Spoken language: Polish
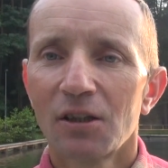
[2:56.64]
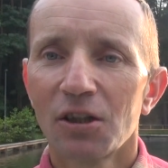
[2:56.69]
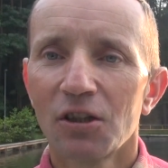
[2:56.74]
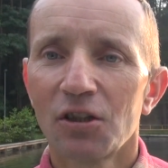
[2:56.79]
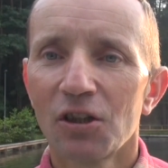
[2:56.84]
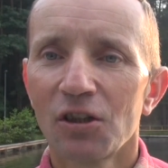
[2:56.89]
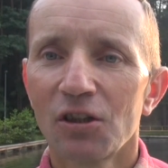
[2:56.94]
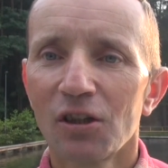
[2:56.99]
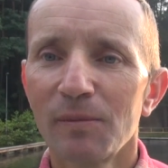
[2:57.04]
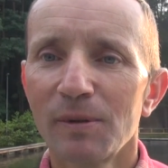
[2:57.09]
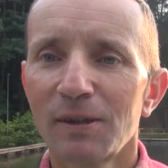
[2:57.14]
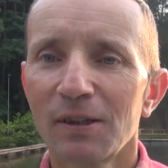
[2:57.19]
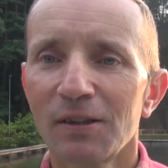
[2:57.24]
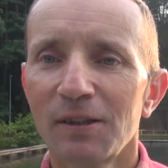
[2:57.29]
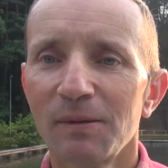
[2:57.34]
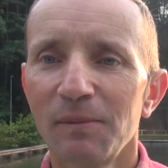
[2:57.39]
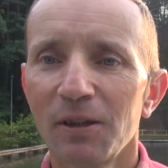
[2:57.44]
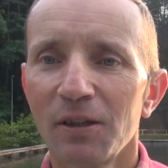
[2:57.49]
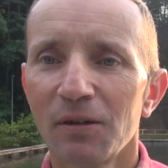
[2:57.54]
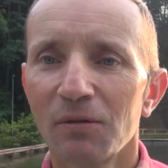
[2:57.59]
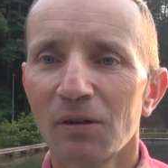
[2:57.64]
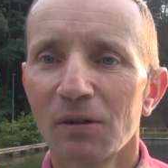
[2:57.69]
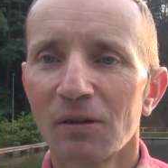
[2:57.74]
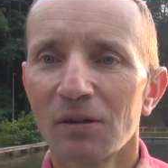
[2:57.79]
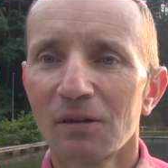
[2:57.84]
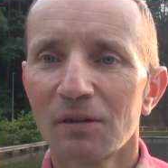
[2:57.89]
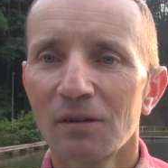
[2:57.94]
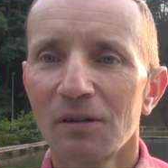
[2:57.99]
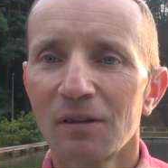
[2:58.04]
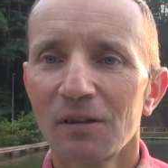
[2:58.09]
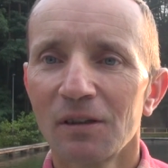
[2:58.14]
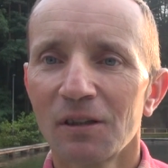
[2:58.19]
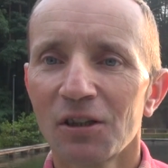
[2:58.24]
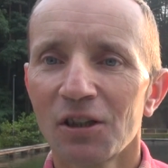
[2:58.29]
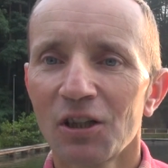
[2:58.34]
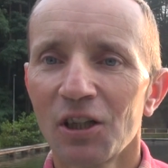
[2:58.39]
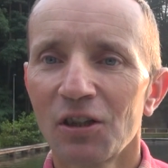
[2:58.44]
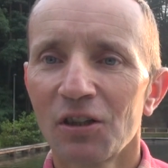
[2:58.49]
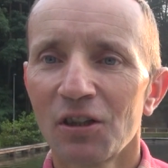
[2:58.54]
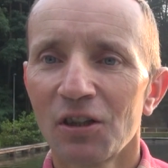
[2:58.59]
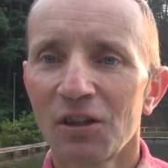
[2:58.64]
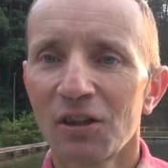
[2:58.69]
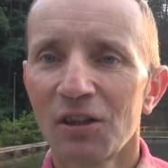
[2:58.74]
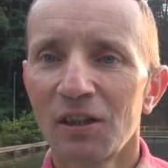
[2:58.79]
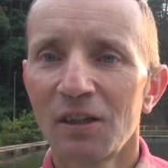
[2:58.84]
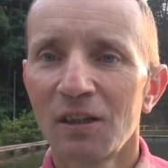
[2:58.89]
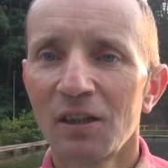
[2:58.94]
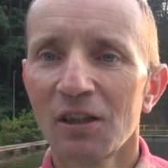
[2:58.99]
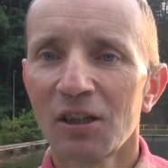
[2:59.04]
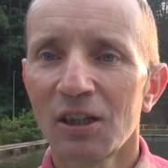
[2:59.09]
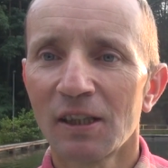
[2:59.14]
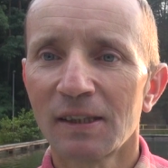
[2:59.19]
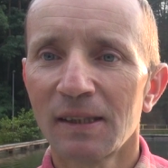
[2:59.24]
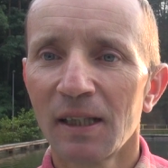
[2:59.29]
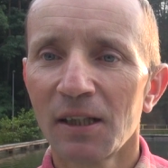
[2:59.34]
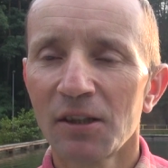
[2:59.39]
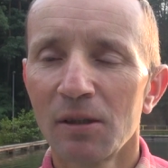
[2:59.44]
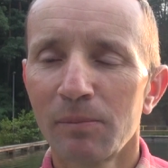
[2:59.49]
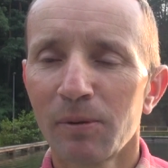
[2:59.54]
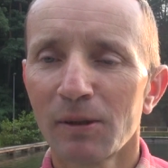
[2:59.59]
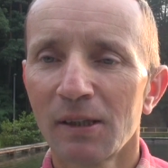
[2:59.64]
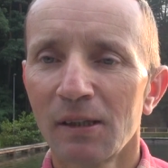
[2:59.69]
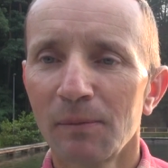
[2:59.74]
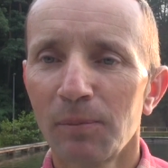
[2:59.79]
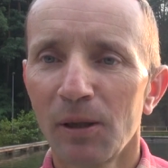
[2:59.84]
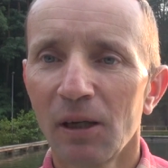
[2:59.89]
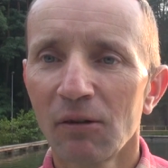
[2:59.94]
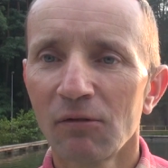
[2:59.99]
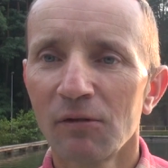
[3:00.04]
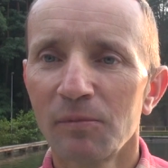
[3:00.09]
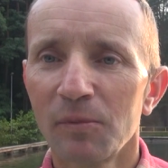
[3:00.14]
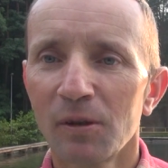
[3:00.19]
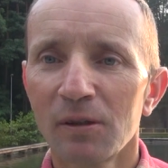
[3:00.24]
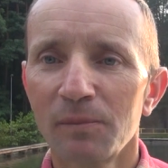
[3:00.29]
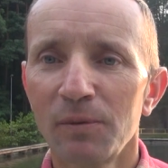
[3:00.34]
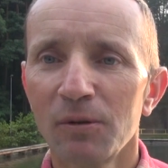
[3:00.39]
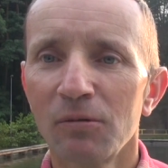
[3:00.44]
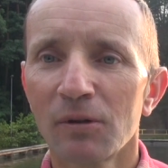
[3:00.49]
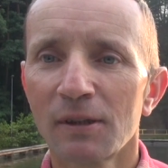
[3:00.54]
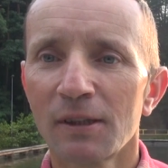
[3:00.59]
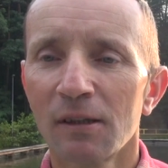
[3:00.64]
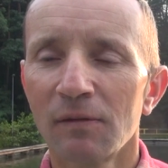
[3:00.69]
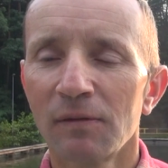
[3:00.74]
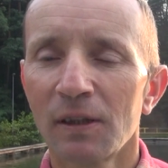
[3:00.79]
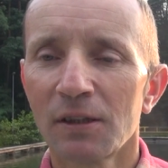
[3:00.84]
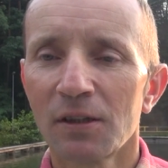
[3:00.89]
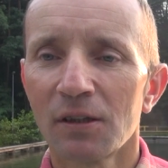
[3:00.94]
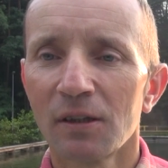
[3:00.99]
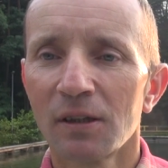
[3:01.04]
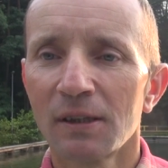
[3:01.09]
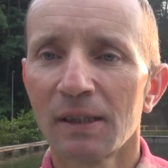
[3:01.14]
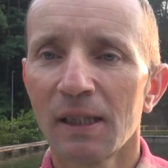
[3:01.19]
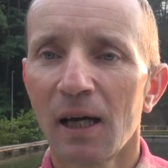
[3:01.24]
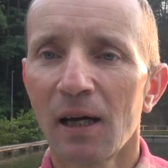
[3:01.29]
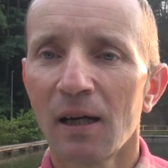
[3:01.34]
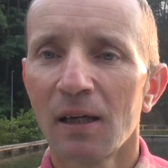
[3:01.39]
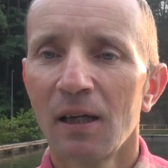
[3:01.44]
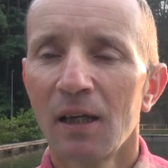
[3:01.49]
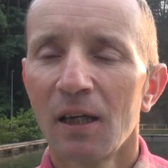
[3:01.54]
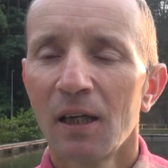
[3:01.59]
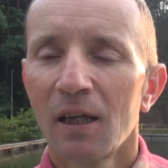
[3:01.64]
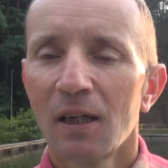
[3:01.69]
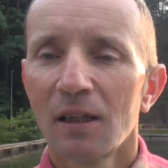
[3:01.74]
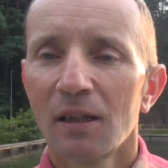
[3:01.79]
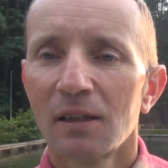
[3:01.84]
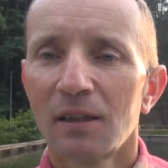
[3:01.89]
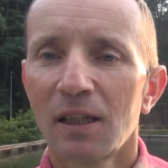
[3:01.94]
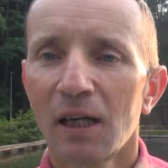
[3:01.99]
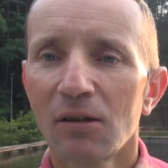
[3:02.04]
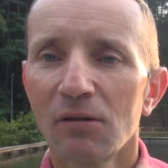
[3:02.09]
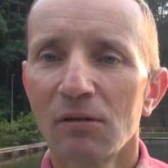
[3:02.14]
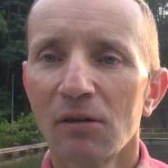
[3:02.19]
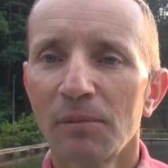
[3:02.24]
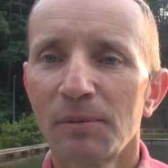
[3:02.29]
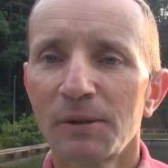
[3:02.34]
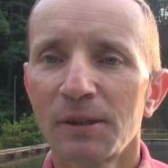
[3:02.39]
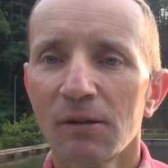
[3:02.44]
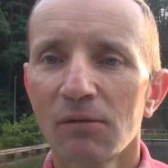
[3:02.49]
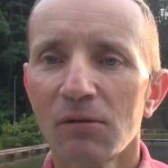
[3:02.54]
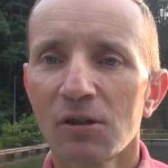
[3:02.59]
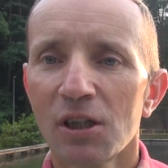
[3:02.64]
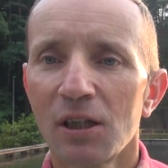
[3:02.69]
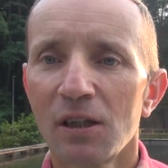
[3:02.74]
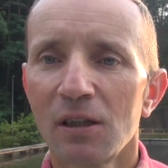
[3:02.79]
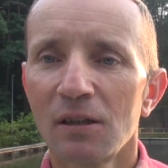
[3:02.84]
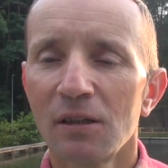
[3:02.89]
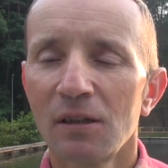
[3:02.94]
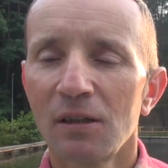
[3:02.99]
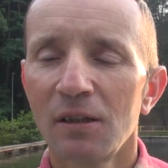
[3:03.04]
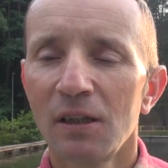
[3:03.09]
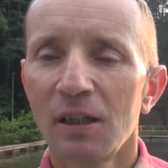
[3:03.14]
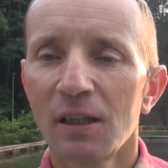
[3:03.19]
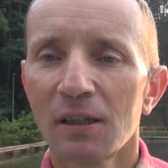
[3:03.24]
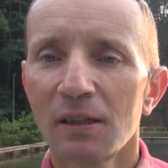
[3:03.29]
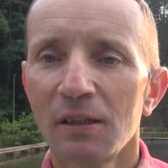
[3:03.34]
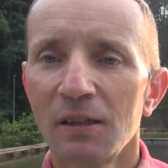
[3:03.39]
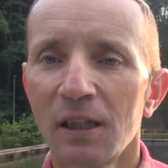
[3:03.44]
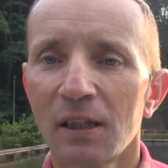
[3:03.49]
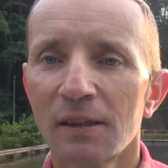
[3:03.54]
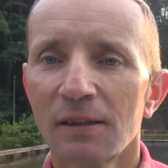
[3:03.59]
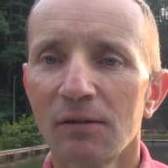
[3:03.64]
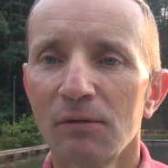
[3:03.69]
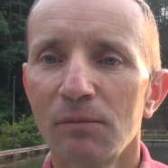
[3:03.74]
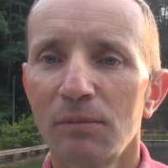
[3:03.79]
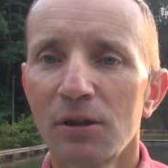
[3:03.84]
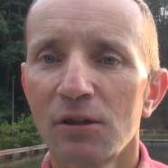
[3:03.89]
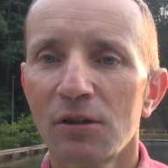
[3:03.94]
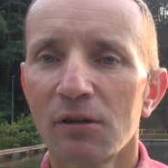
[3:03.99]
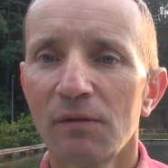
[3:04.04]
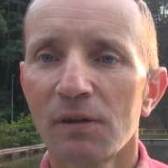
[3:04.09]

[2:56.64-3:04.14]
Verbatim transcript: czy, czy to by coś zmieniło, że tych 16% Polaków mogliby głosować za taką opcją, że nie, nie chcą być